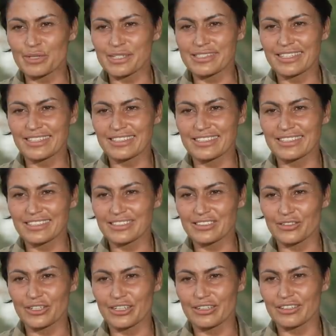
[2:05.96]
passiert ist
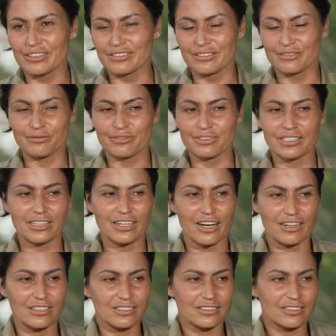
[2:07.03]
oder wie
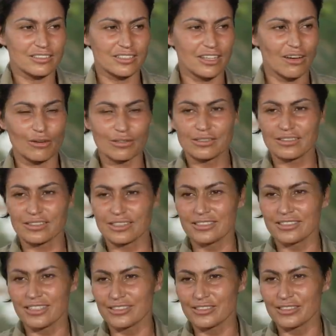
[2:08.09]
alles
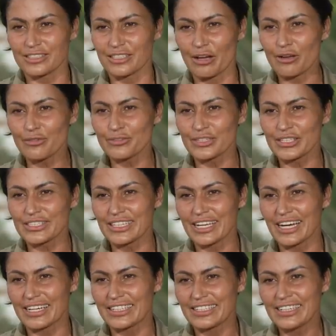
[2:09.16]
aussieht, also in der
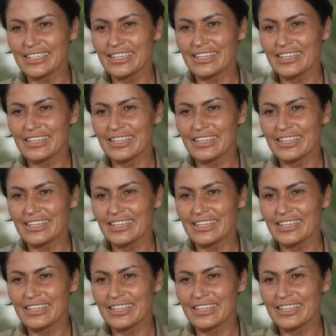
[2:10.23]
Öffentlichkeit.